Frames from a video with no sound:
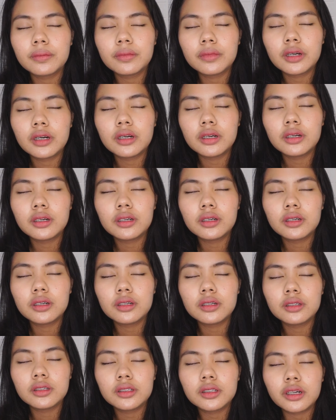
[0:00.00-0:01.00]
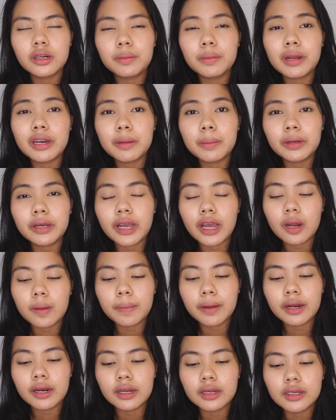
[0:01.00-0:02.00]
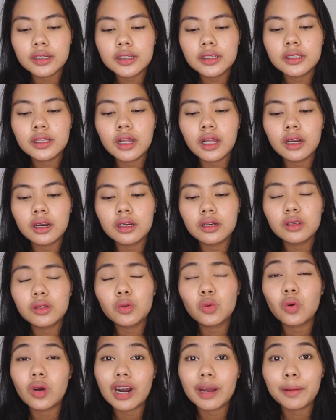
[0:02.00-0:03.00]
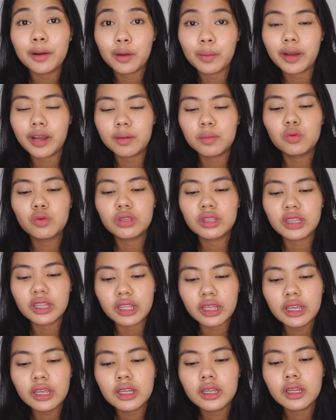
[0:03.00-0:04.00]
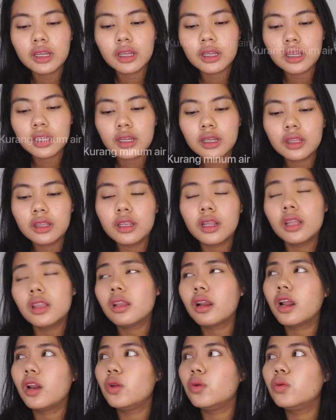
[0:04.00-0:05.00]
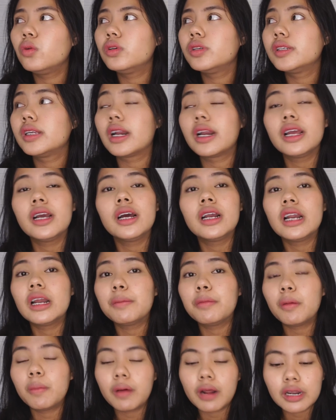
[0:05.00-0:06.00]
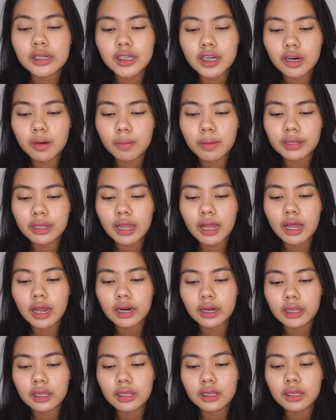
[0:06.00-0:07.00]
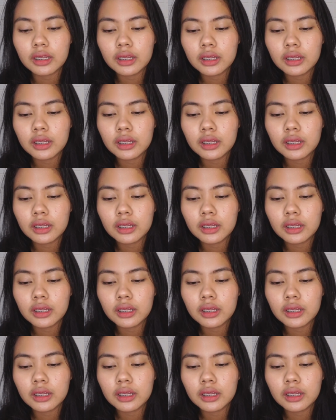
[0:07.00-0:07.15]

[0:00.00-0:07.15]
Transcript: uh, sering mandi air panas dan kurangin minyak putih dan terlalu sering kena paparan sinar matahari